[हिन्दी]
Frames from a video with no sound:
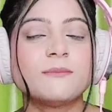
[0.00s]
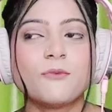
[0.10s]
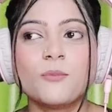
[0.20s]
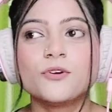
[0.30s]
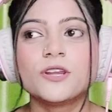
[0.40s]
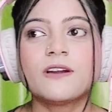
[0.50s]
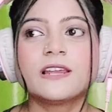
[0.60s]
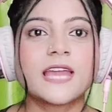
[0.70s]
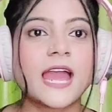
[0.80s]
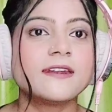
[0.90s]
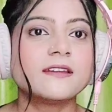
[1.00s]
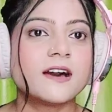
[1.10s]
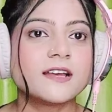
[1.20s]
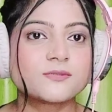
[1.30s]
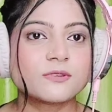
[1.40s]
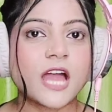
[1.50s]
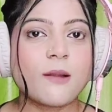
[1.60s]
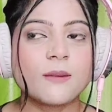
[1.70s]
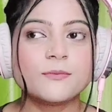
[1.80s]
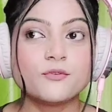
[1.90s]
की मॉम होने वाली है एंड
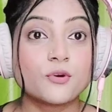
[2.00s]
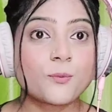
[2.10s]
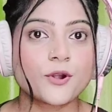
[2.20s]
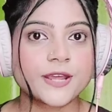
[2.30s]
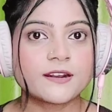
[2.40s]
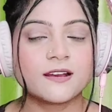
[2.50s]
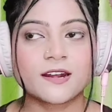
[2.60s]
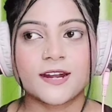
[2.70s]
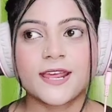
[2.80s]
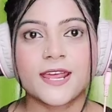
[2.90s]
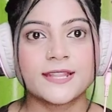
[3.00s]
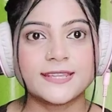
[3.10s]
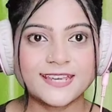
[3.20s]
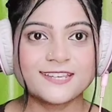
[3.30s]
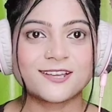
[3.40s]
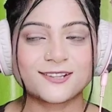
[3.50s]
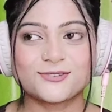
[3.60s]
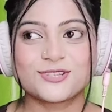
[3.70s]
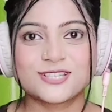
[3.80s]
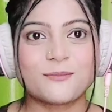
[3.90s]
अश्वत्थामा भी उनको प्रोटेक्ट कर रहे हैं देख ही
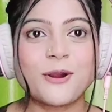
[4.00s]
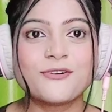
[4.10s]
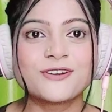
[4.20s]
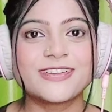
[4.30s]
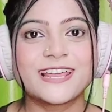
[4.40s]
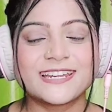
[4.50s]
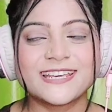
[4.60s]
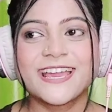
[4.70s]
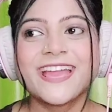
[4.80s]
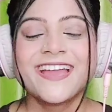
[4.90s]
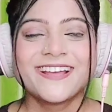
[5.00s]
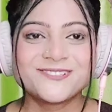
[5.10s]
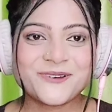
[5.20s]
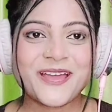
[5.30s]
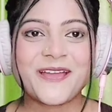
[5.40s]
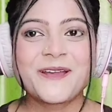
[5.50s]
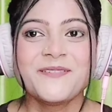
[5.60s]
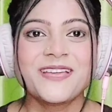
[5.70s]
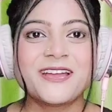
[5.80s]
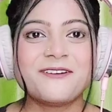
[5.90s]
सकते हो जिस तरह बाउंटी के लिए जो है
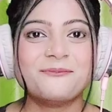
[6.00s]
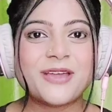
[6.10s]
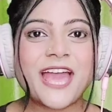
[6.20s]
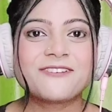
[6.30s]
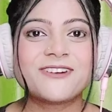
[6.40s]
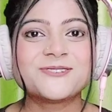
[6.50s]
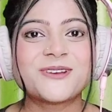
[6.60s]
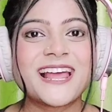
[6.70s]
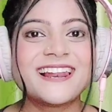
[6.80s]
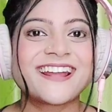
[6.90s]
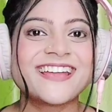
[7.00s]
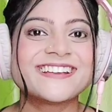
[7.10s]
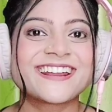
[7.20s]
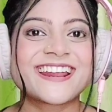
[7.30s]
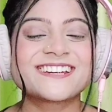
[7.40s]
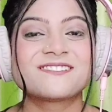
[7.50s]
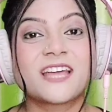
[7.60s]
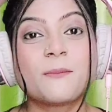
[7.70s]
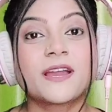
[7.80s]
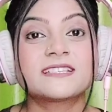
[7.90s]
भैरवा जो है लड़ाई कर रहा है
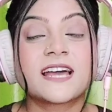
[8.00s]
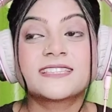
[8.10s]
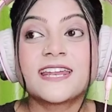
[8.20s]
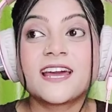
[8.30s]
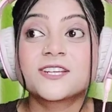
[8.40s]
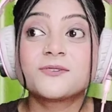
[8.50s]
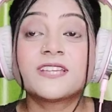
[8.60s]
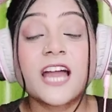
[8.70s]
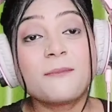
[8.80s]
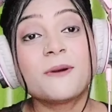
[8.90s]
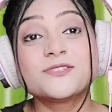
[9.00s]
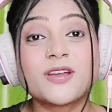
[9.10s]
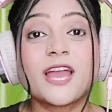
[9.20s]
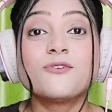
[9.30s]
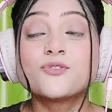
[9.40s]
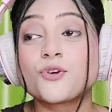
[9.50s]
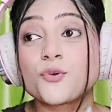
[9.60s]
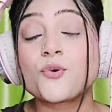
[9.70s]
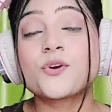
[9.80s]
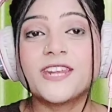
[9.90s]
अश्वत्थामा के साथ एंड अश्वत्थामा जो है उनको
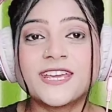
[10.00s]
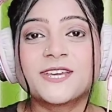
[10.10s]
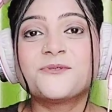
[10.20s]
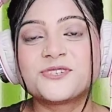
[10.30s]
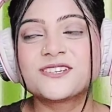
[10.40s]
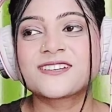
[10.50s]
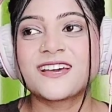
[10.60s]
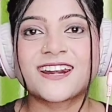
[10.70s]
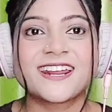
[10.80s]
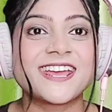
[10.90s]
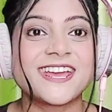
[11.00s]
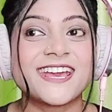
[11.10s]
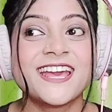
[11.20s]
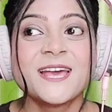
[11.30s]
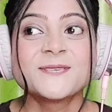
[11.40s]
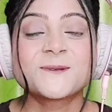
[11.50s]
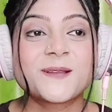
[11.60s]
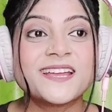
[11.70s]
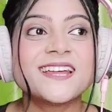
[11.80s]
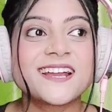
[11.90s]
रो रोकने की कोशिश कर रहे हैं सो so,
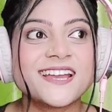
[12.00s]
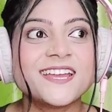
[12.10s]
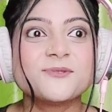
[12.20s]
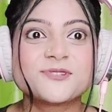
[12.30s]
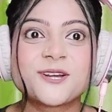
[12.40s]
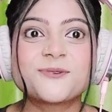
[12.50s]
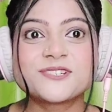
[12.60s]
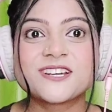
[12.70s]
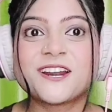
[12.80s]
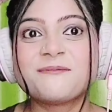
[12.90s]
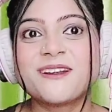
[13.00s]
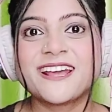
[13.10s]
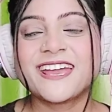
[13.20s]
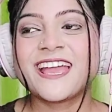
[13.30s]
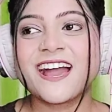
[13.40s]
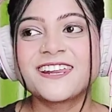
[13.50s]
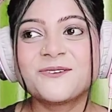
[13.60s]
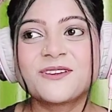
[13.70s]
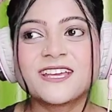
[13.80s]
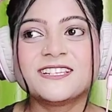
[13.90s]
कहीं ना कहीं कुछ ना कुछ गड़बड़ है यार
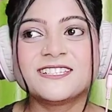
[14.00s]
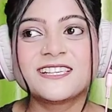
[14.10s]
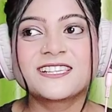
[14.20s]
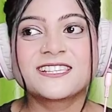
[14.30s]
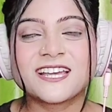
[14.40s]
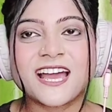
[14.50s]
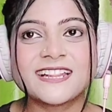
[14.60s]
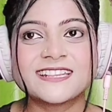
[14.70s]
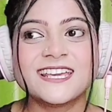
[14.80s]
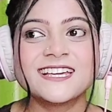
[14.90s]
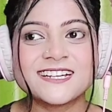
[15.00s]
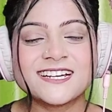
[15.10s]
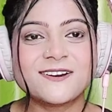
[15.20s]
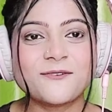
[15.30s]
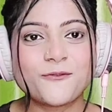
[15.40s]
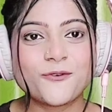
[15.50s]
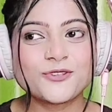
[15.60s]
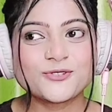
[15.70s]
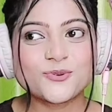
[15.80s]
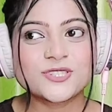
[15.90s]
क्योंकि जिस आई थिंक
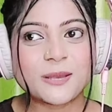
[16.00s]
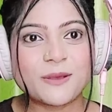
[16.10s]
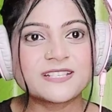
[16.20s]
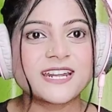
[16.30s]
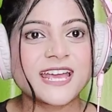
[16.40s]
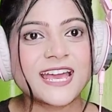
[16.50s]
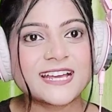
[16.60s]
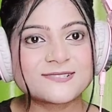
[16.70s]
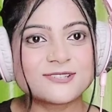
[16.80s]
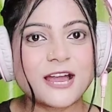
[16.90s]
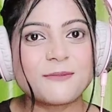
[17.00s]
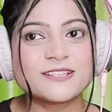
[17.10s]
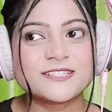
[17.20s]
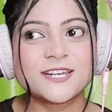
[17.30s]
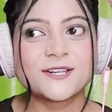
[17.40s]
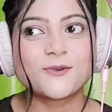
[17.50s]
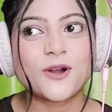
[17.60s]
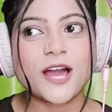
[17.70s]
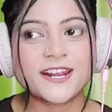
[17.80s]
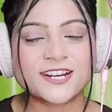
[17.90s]
वो जो समझ रहे हैं अश्वत्थामा
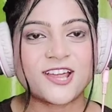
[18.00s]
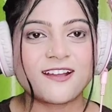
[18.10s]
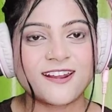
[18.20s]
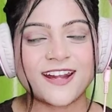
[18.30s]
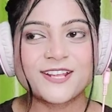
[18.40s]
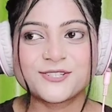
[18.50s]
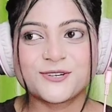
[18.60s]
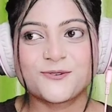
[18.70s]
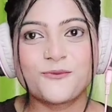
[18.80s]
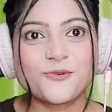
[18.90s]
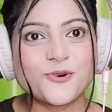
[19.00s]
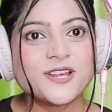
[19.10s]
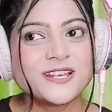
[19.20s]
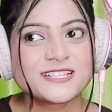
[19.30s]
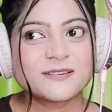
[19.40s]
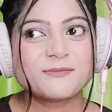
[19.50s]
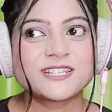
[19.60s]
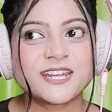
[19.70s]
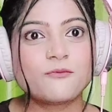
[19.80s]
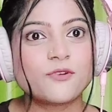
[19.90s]
जिनको रक्षा कर रहे हैं जिनको वो
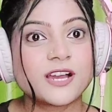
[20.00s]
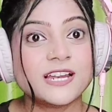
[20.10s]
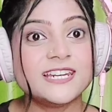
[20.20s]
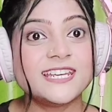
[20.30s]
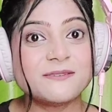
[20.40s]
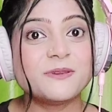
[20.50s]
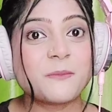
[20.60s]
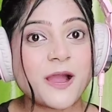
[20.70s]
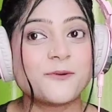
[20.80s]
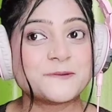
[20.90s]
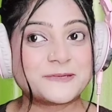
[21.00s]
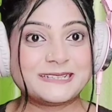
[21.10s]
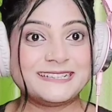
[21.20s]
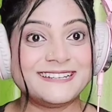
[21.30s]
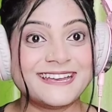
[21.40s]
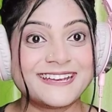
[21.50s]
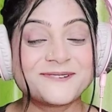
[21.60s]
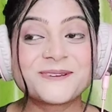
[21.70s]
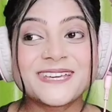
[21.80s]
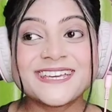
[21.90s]
समझ रहे हैं वो कली की भी माँ हो सकती है
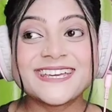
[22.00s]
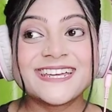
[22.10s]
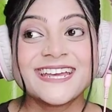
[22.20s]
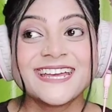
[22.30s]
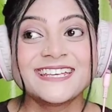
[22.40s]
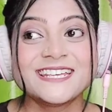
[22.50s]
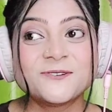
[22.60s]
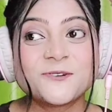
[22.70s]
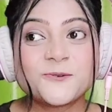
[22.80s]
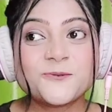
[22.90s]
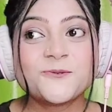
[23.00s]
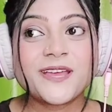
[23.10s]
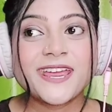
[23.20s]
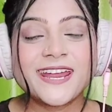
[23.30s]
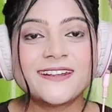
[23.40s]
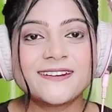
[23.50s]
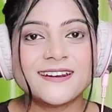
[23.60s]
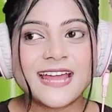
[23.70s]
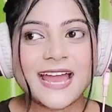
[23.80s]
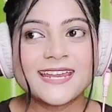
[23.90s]
क्योंकि ये जो टू एट
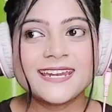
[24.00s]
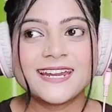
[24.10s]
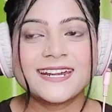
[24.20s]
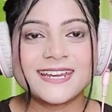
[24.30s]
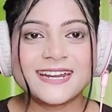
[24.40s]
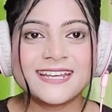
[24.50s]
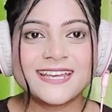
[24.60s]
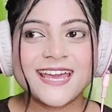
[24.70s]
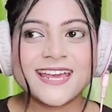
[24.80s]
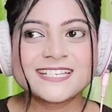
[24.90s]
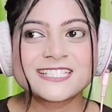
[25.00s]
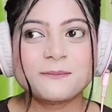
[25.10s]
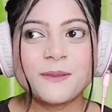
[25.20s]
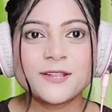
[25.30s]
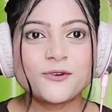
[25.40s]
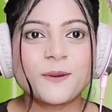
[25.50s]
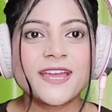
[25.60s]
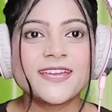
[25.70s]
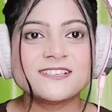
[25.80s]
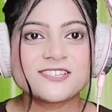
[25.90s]
नाइन एट ए डी है इसमें तो
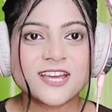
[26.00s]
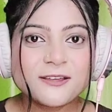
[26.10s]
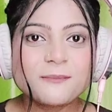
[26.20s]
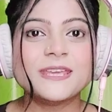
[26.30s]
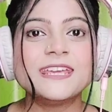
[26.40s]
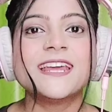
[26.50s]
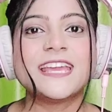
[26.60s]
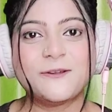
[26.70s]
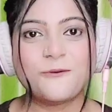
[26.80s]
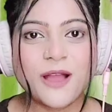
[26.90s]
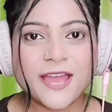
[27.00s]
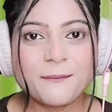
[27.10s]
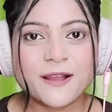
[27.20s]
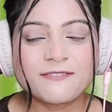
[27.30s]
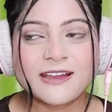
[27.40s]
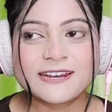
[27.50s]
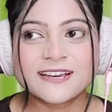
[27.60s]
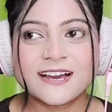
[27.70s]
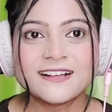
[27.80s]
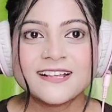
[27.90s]
भाई जन्म ही नहीं हुआ है भगवान का